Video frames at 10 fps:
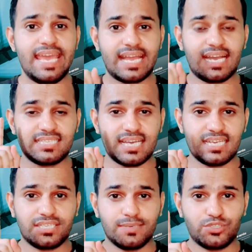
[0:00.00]

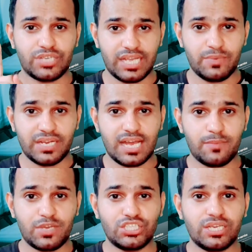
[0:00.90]
1000 सब्सक्राइबर
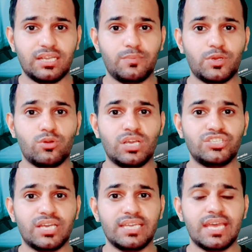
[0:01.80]
आपके चैनल पर
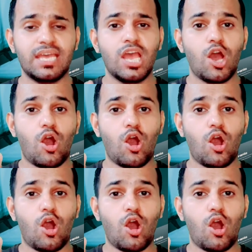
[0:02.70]
होना चाहिए